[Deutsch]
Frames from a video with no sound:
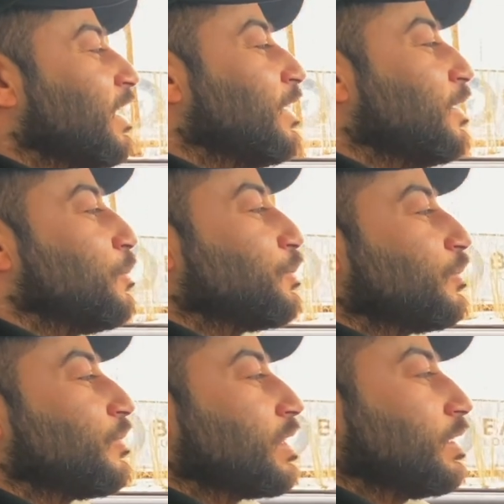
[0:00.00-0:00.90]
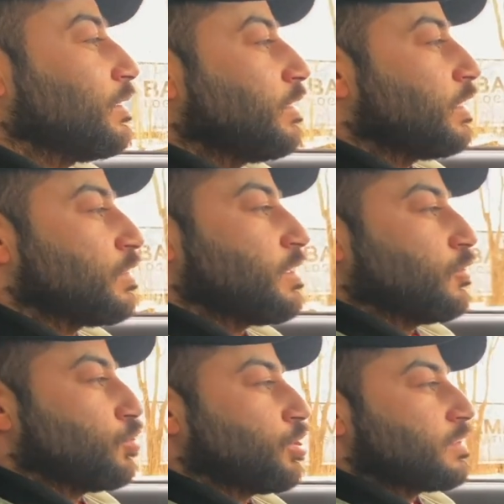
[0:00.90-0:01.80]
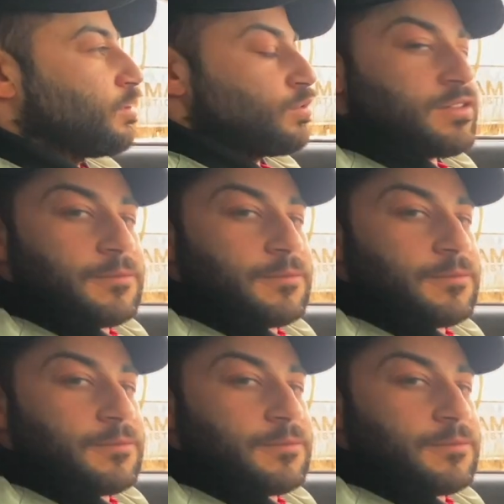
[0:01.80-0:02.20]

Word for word: ähm, ich würde sagen, du steigst aus.